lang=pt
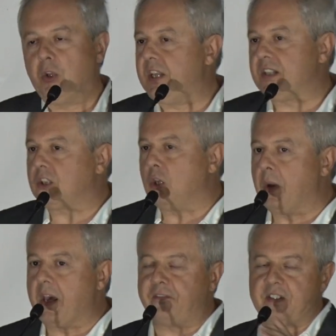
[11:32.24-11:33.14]
eu disse que
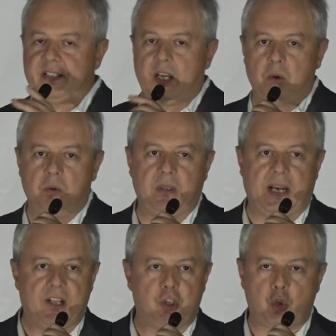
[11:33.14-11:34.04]
não ia fazer um
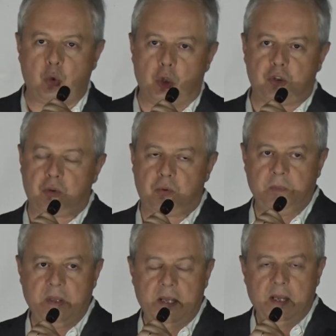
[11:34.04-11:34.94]
grande discurso,
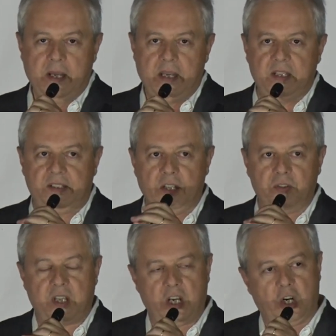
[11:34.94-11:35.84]

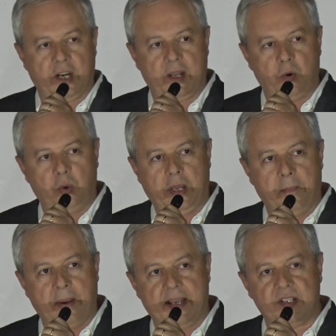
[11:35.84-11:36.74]
entendo que agora é
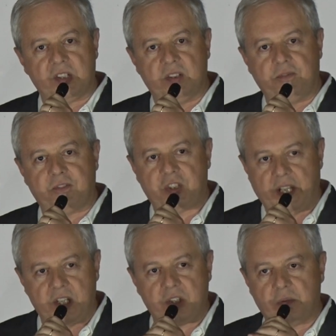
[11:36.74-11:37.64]
mais de
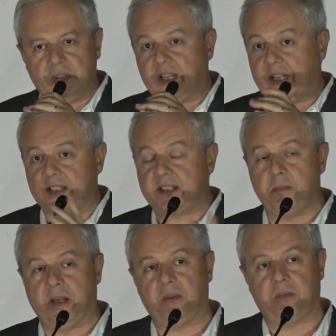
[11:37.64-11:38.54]
festejo e de
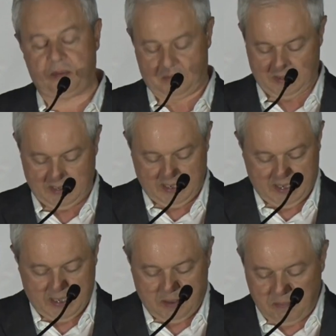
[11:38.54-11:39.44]
agradecimento,
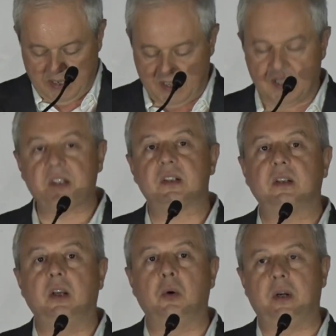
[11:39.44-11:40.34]
mas
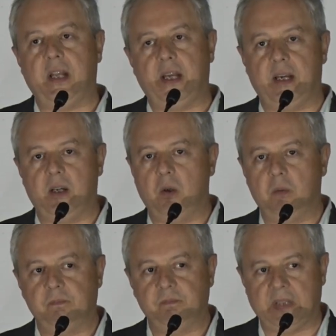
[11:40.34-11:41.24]
eu queria
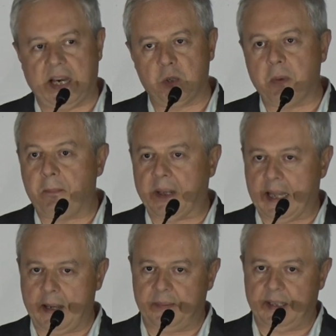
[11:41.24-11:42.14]
dar uma
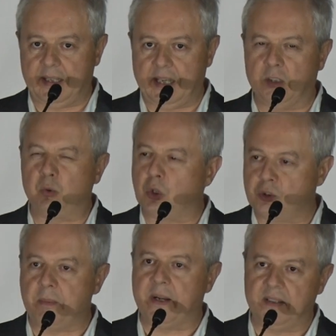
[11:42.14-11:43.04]
palavra a todos
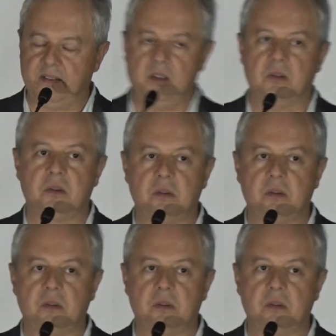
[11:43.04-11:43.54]
os amarantinos.